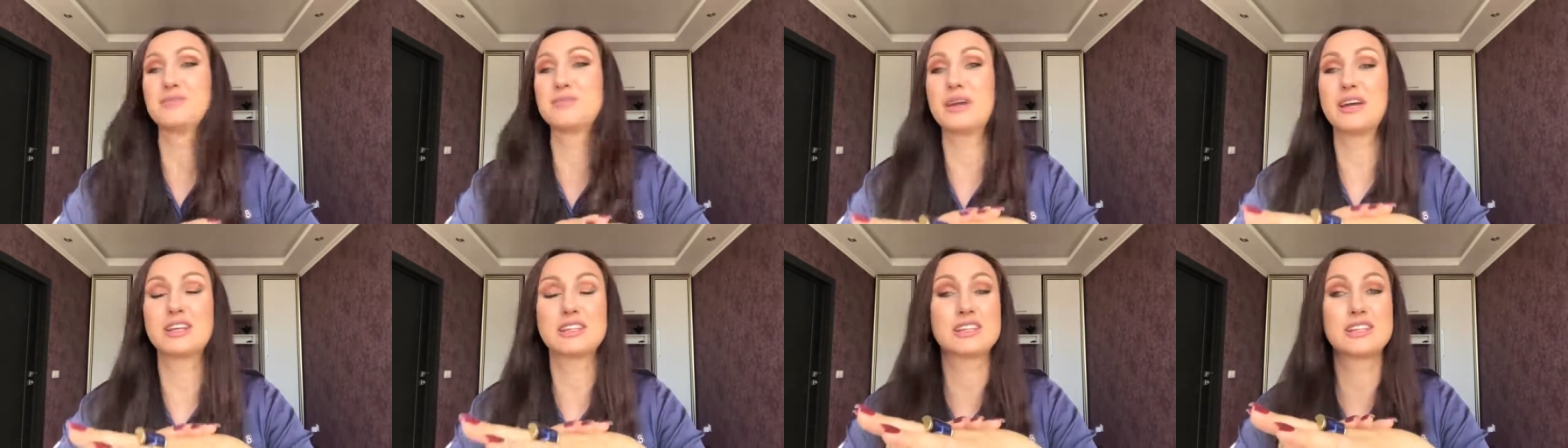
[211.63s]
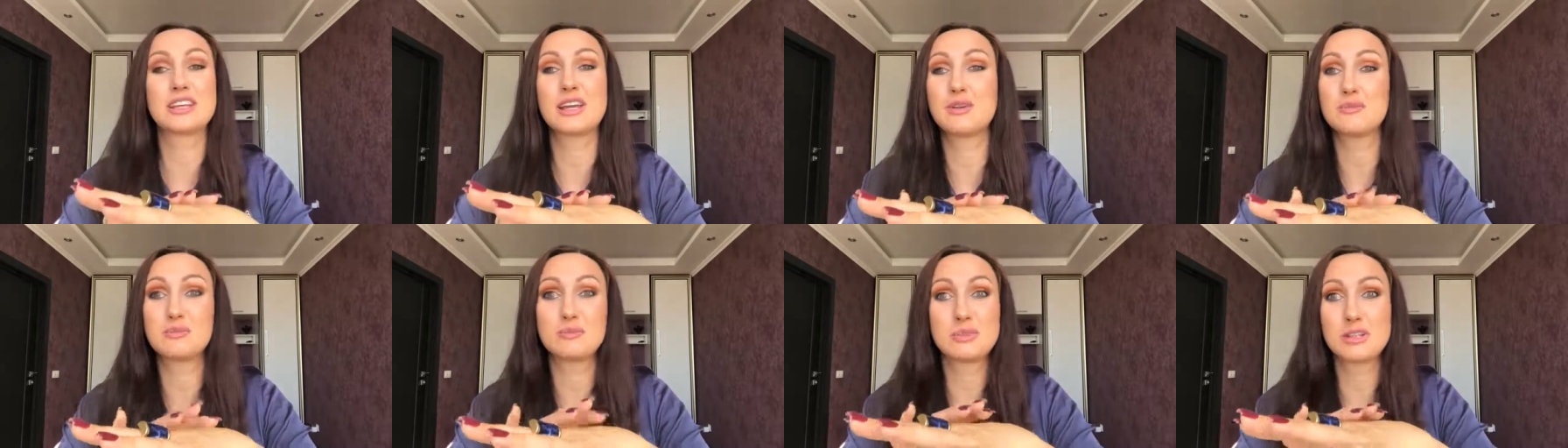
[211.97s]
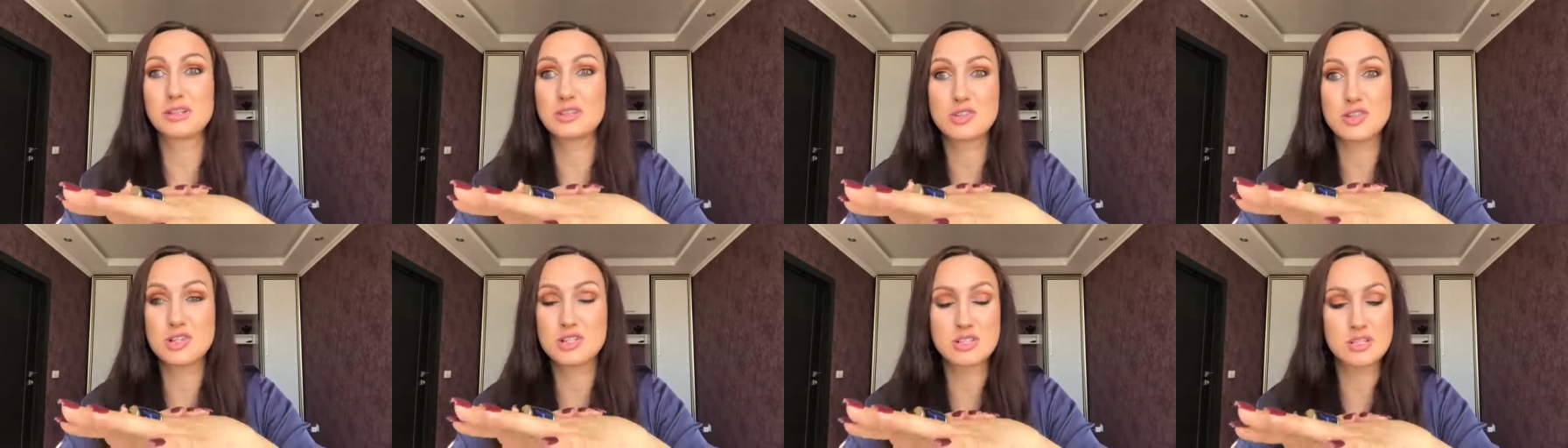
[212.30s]
Ребят, я,
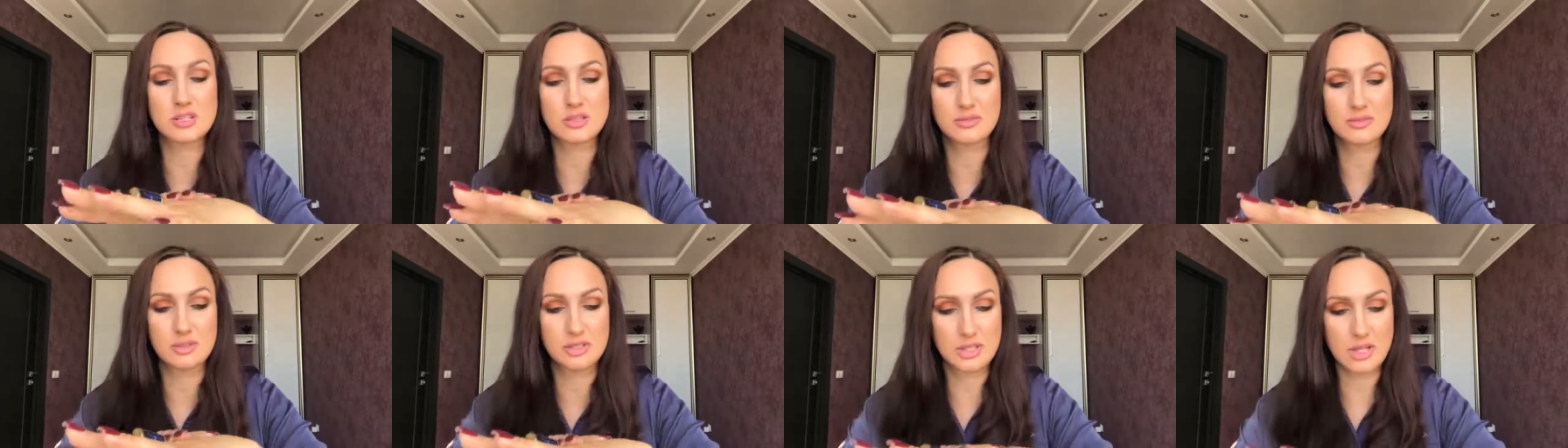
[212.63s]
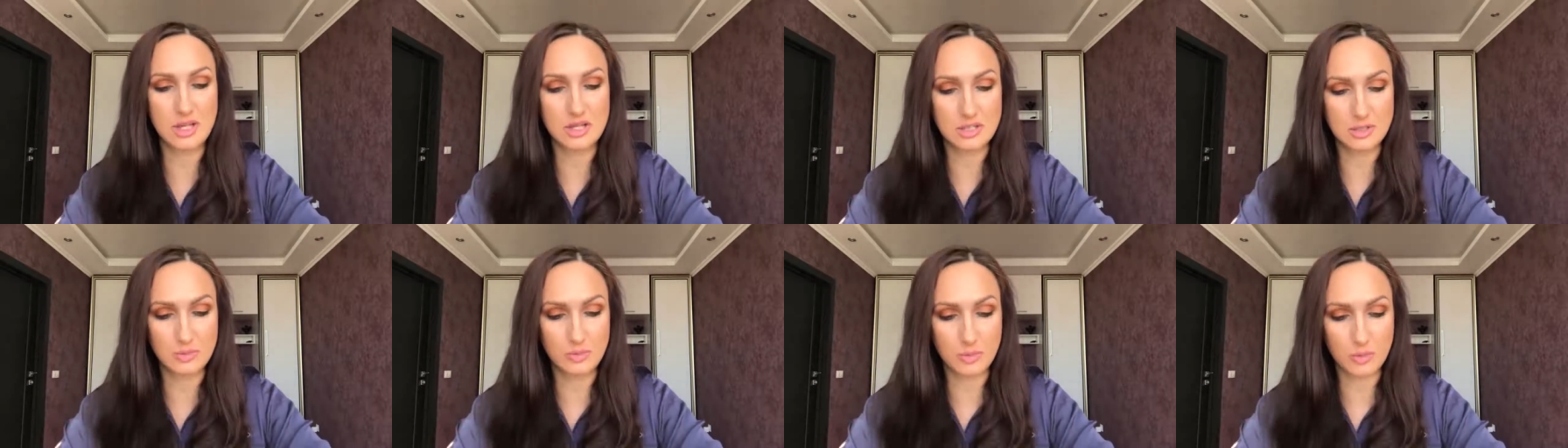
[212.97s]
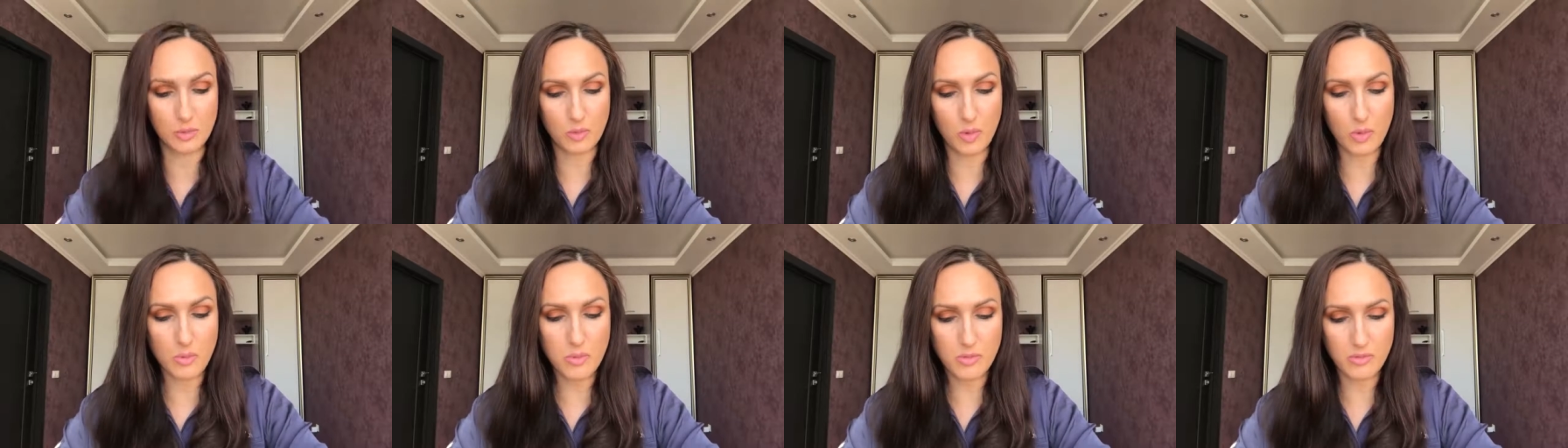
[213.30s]
я, честно говоря, я не
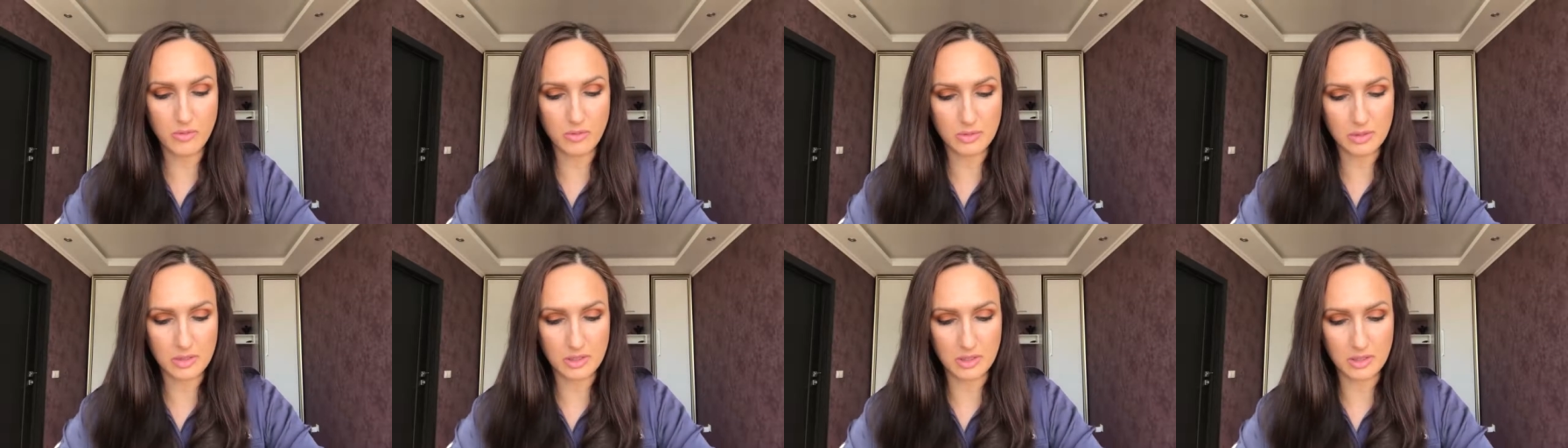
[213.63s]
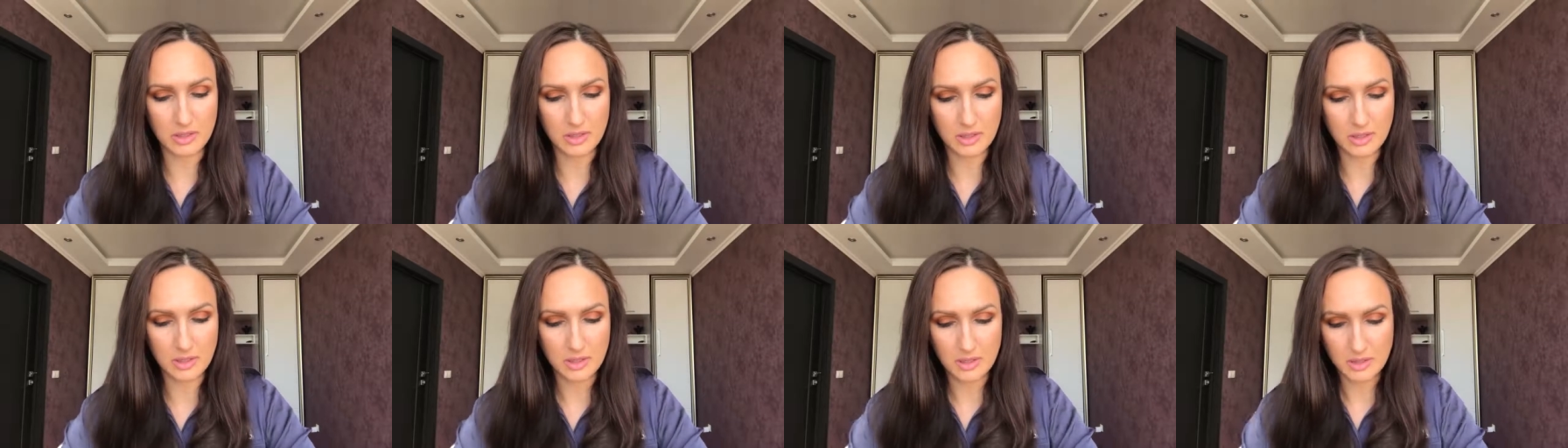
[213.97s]
пробовала.